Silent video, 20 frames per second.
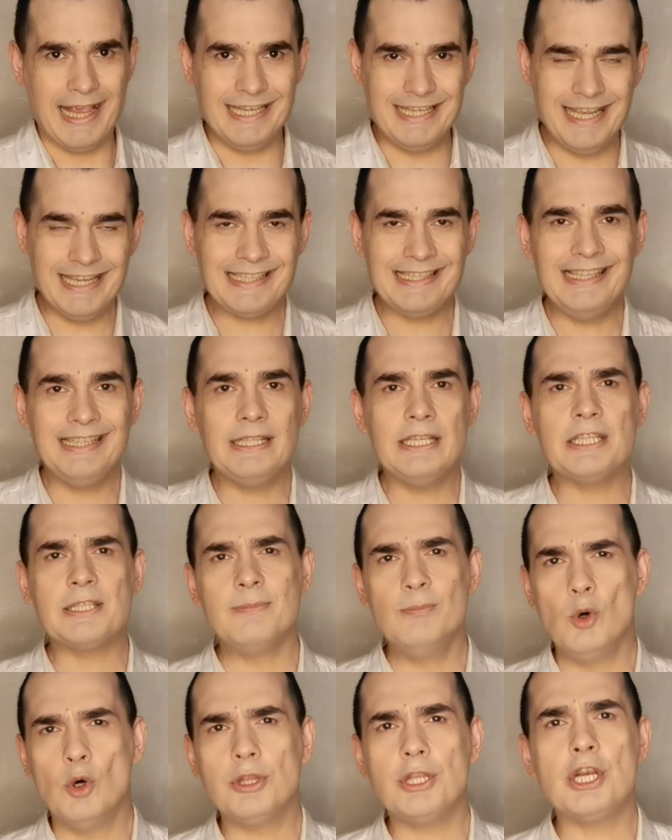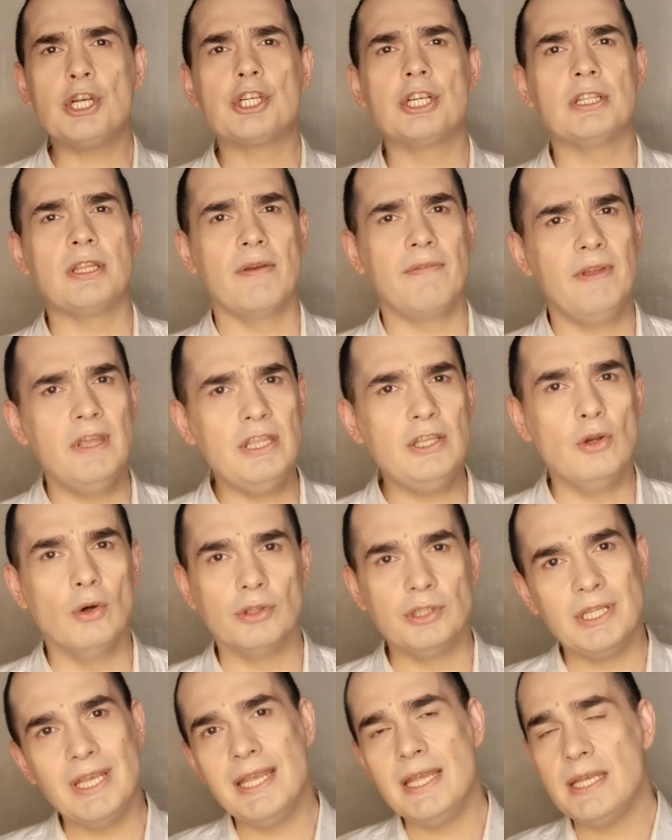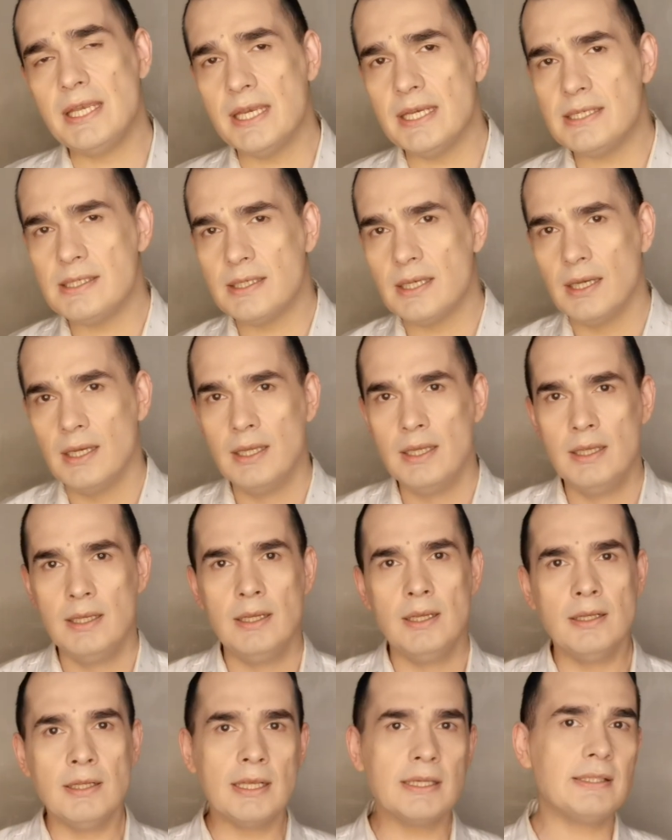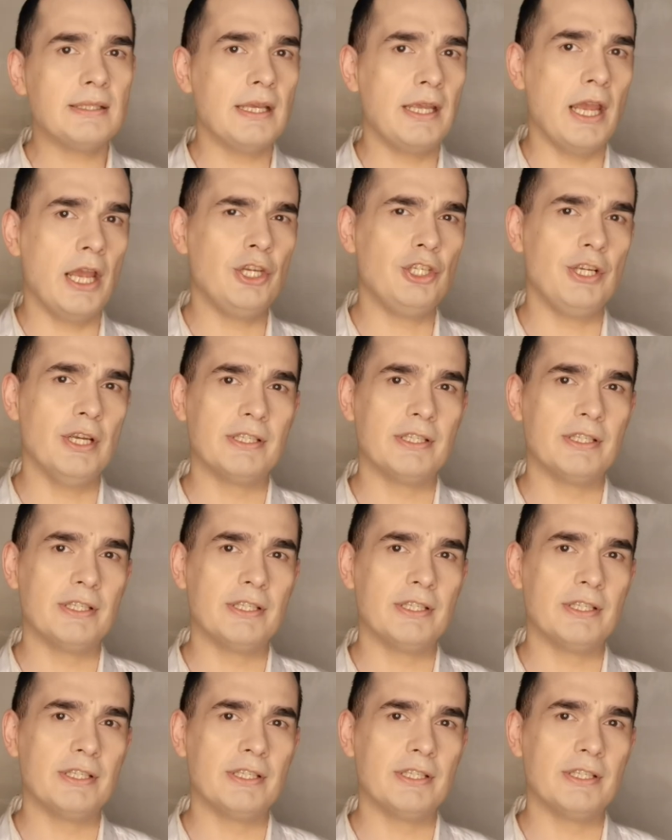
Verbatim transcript: если ты смотришь это видео, ты и есть настоящее